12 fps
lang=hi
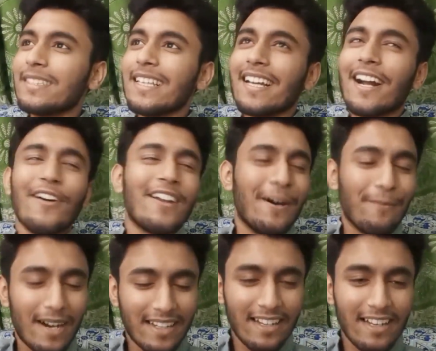मज़े का और
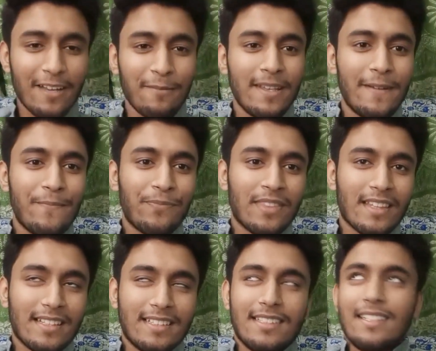हमारे लिए भी
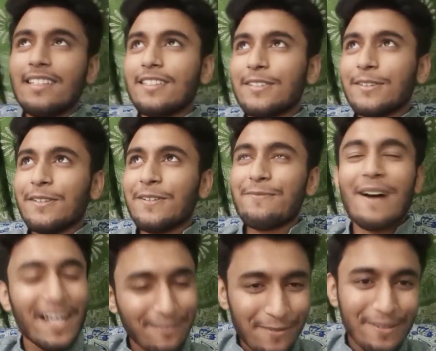सो so,
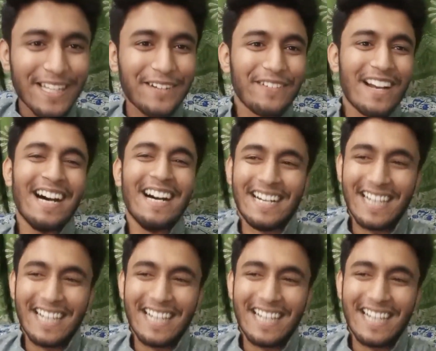बाद में बताऊंगा